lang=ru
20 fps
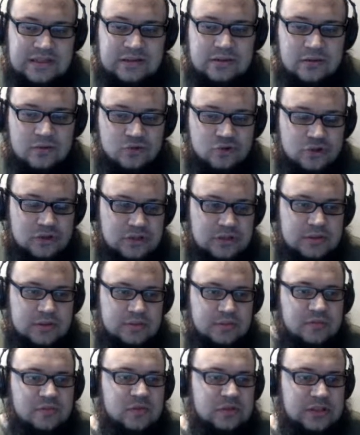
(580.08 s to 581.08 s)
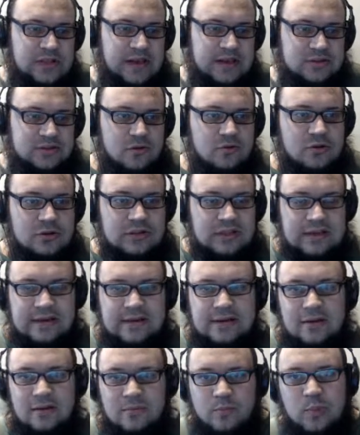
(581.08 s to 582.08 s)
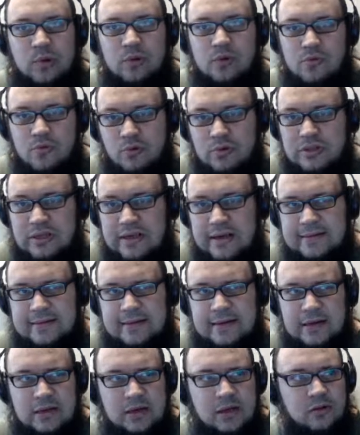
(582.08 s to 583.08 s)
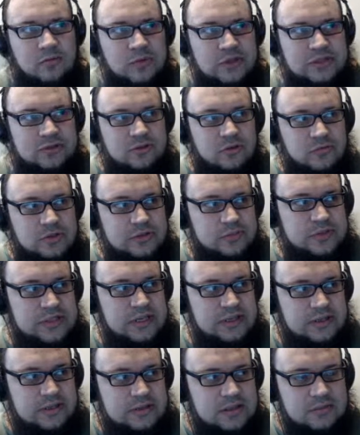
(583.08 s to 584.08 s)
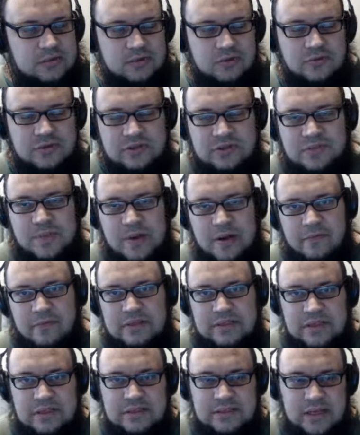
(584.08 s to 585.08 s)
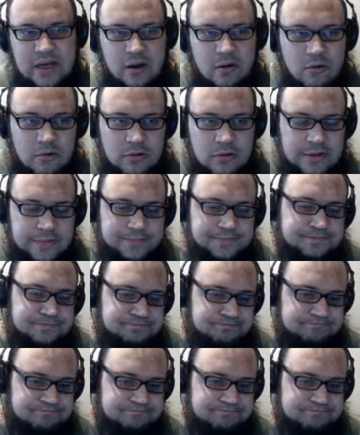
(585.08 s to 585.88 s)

Нужно, вот я сколько наиграл? Полгода я наиграл, у меня 180, там, 181 день захода,